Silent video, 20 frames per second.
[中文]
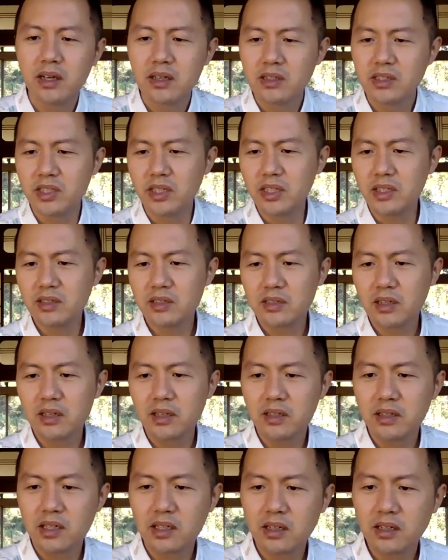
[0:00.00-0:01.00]
截至
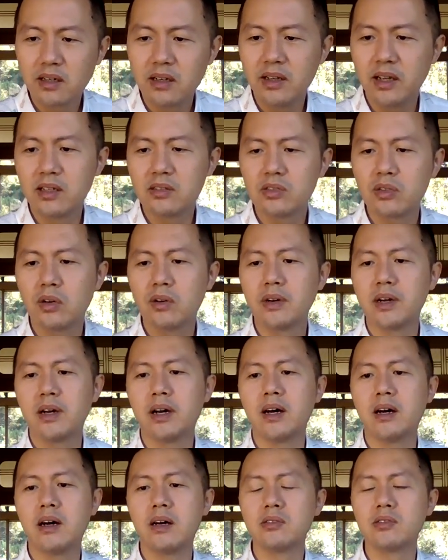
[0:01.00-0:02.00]
二零二二年中
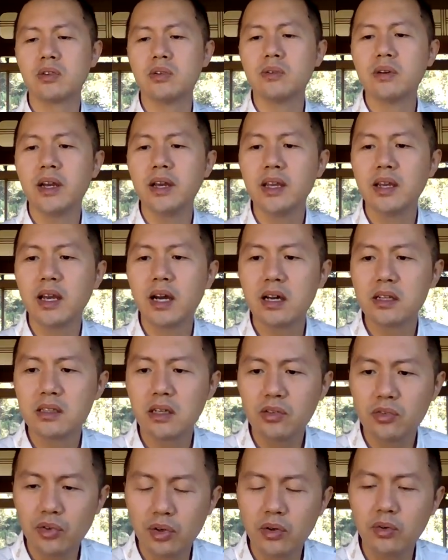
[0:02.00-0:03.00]
啊，周黑鸭
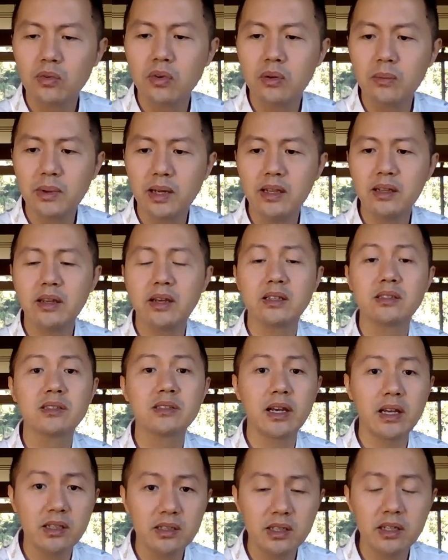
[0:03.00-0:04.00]
在全国门店
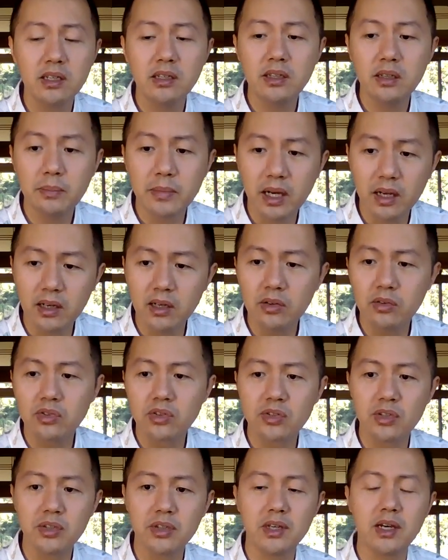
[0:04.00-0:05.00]
三千一百六
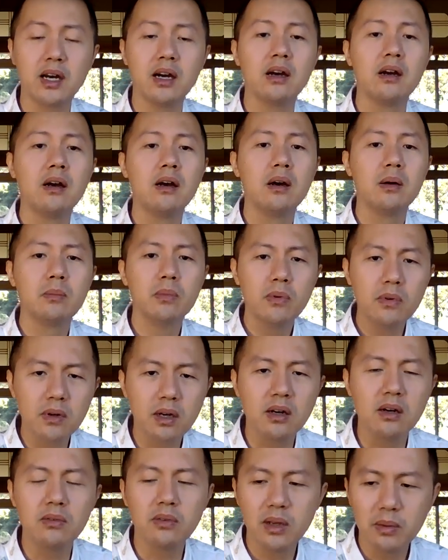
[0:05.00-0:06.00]
十家，不
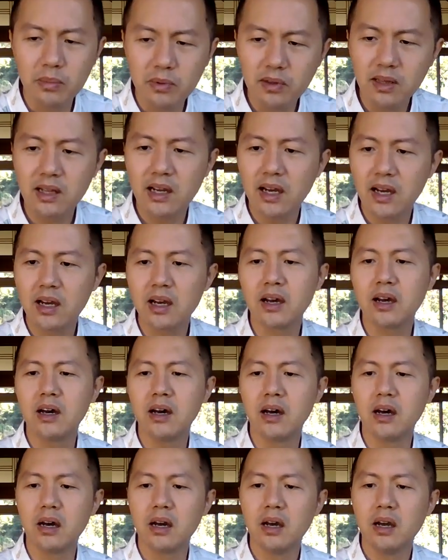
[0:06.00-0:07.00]
可谓不大
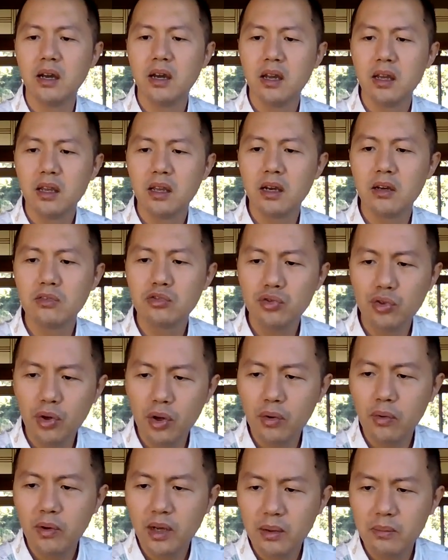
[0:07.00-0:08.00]
啊。然后
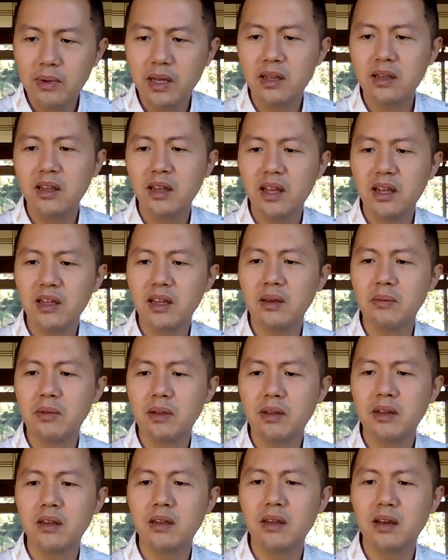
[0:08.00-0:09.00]
绝味门店
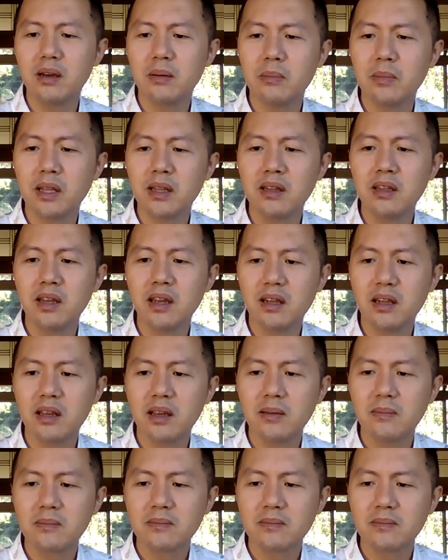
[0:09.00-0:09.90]
连连门店呢，